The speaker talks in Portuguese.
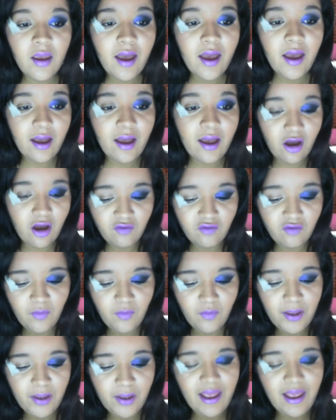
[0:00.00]
Agora eu vou
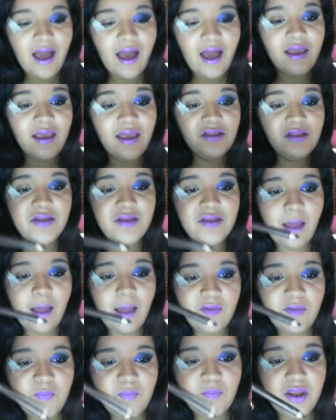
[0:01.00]
pegar esse
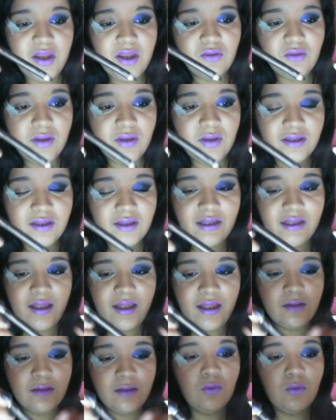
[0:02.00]
lápis preto aqui da
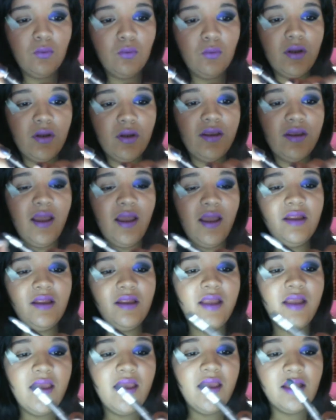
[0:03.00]
Natura, que ele
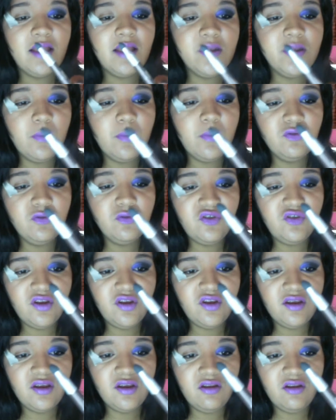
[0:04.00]
tem essa pontinha
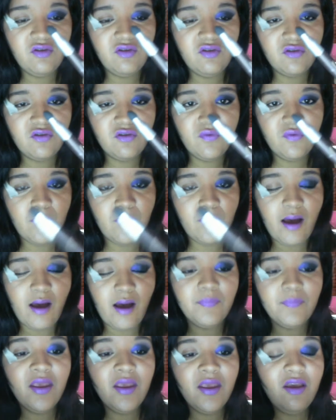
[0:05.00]
aqui de esfumar.
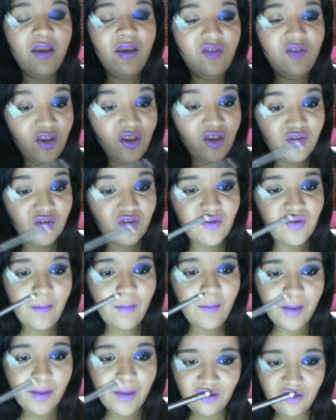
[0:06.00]
Gente, eu sou
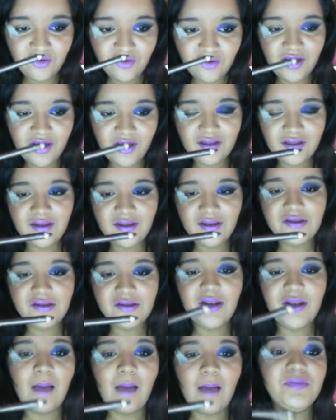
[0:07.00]
apaixonada nesse
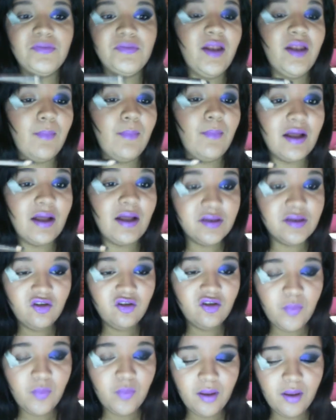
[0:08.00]
lápis, ele é bastante
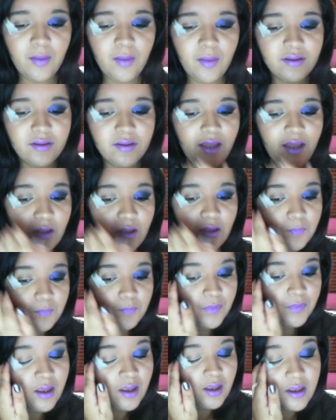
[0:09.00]
pigmentado.
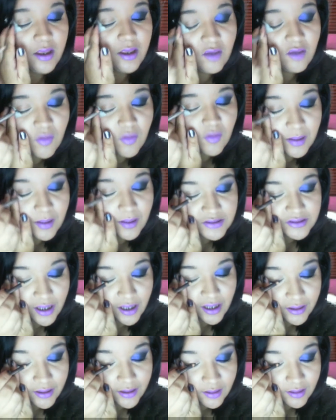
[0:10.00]
E eu vou passar
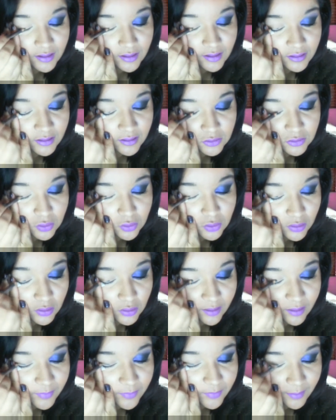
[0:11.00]
ele em toda a
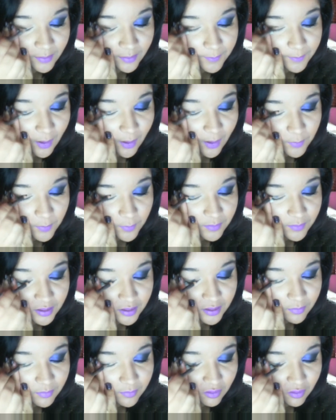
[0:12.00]
minha pálpebra
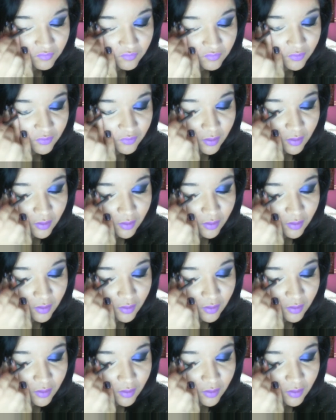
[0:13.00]
móvel.